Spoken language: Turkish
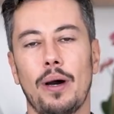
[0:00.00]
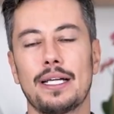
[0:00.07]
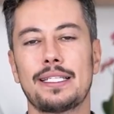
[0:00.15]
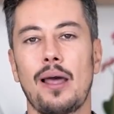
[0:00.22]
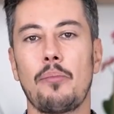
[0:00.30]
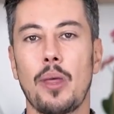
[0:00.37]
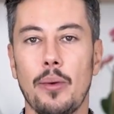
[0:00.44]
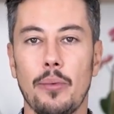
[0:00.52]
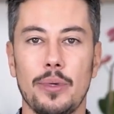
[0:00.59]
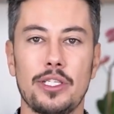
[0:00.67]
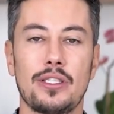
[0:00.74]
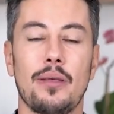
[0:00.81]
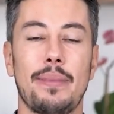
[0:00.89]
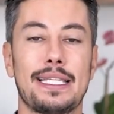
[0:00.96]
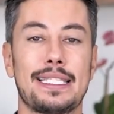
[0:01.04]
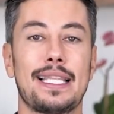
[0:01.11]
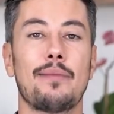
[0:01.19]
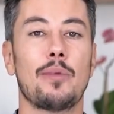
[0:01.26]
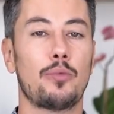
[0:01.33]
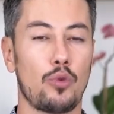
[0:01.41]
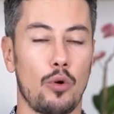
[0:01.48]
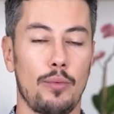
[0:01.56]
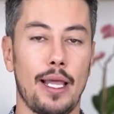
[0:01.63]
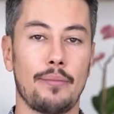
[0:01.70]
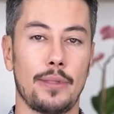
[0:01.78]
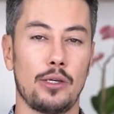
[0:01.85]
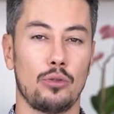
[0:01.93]
Bazen meme başında beslenme
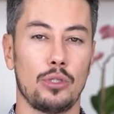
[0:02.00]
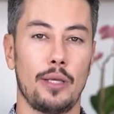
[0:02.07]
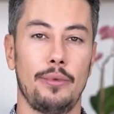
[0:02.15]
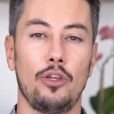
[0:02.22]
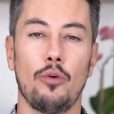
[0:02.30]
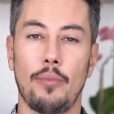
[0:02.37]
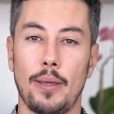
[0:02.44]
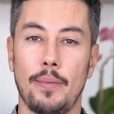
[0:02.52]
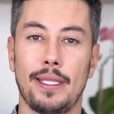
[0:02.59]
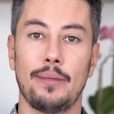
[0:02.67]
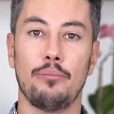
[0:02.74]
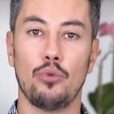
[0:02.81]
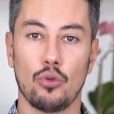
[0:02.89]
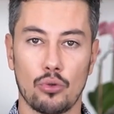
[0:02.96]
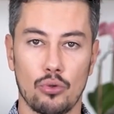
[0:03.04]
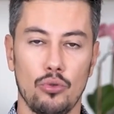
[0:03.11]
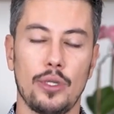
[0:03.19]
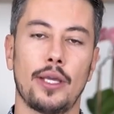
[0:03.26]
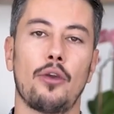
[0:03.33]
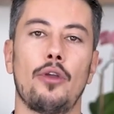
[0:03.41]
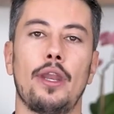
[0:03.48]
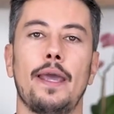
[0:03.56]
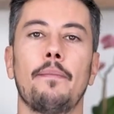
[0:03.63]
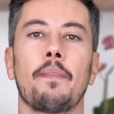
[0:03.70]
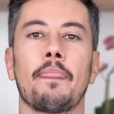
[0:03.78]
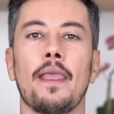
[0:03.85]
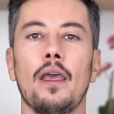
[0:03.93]
problemleri olabiliyor memenin büyüklüğüne göre
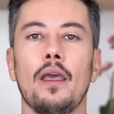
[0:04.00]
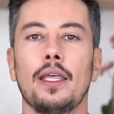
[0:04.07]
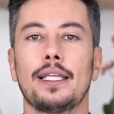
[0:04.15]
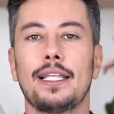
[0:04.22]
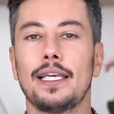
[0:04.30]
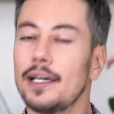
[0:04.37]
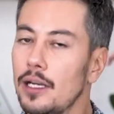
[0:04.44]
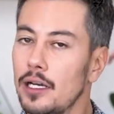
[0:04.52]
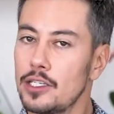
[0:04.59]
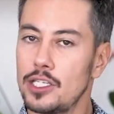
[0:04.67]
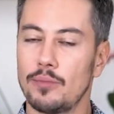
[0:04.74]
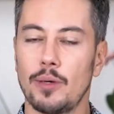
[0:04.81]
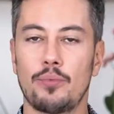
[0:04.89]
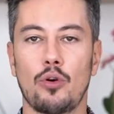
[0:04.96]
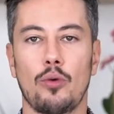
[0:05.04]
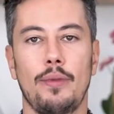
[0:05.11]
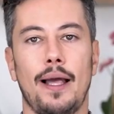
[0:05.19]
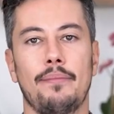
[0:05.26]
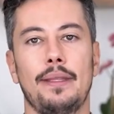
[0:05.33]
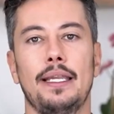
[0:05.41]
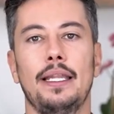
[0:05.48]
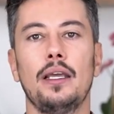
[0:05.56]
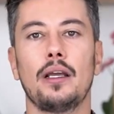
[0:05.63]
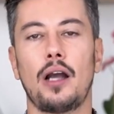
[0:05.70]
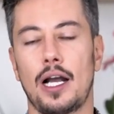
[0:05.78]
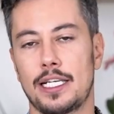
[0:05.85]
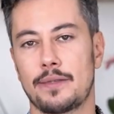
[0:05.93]
ya da yara açılma
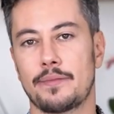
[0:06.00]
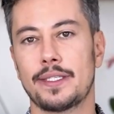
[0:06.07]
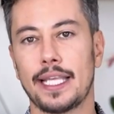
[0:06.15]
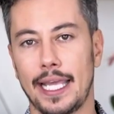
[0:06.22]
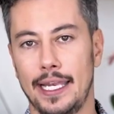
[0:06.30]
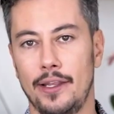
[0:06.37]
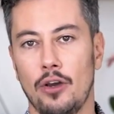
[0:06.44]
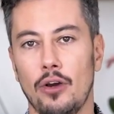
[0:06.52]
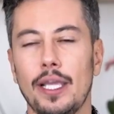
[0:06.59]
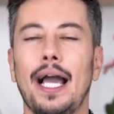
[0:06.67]
problemleri karşımıza geliyor.